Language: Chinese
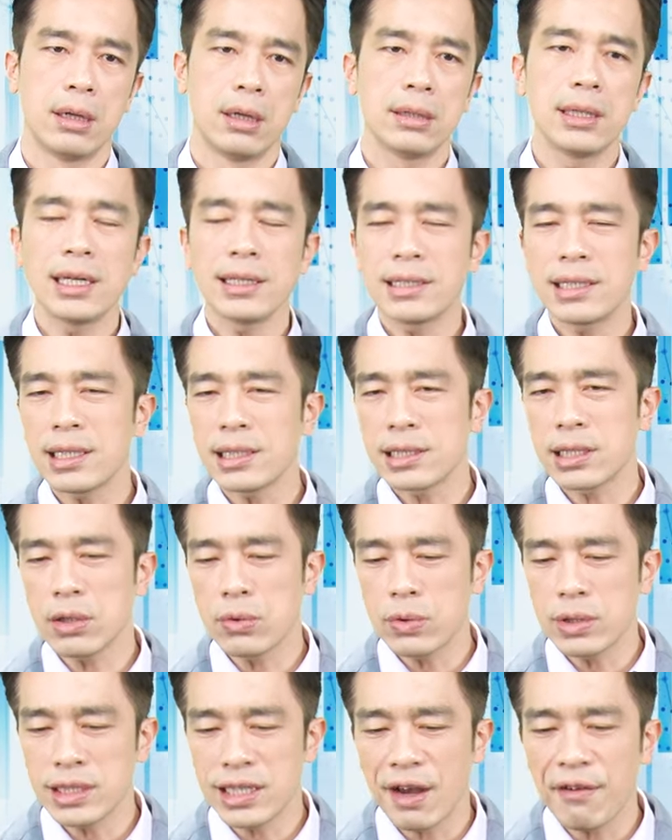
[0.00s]
但这时
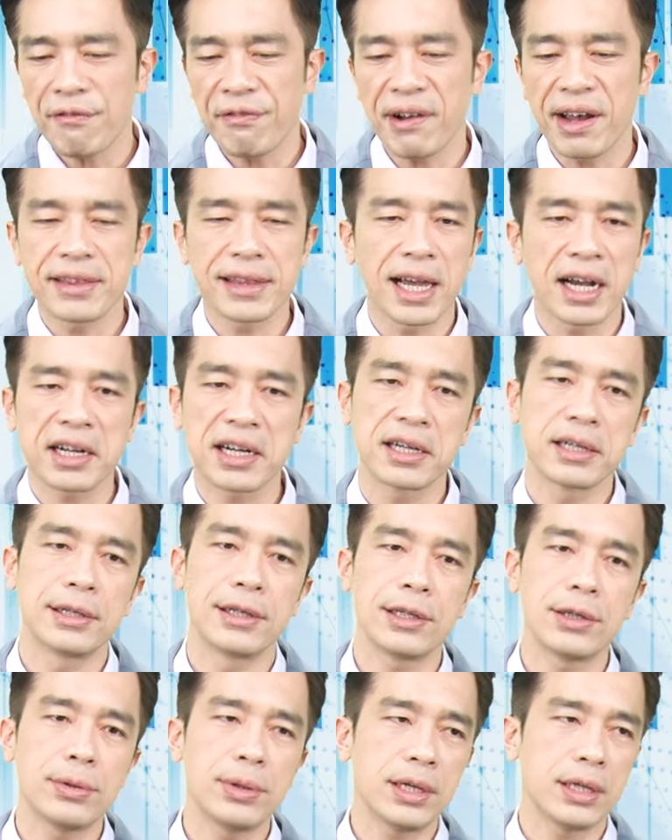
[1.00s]
候我讲反弹可
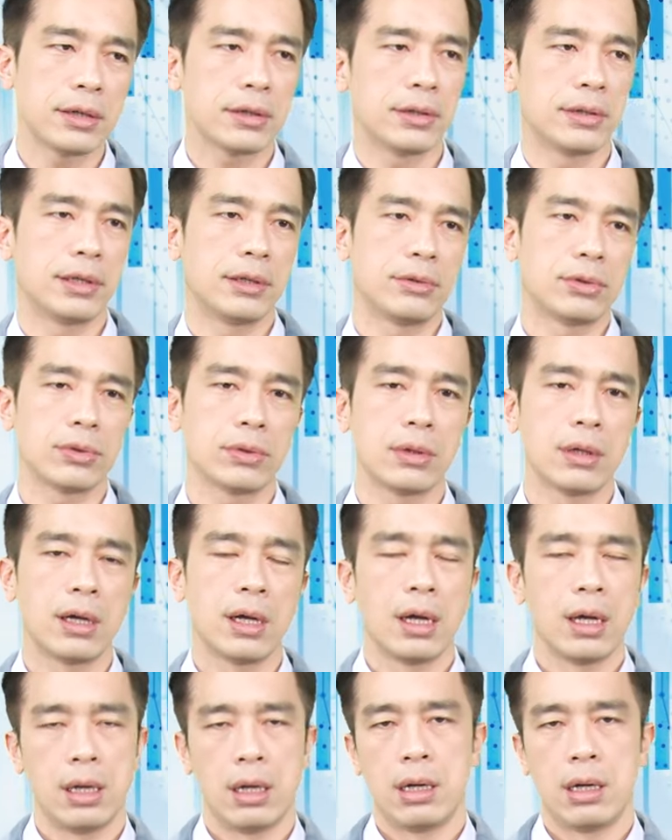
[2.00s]
能会有人说，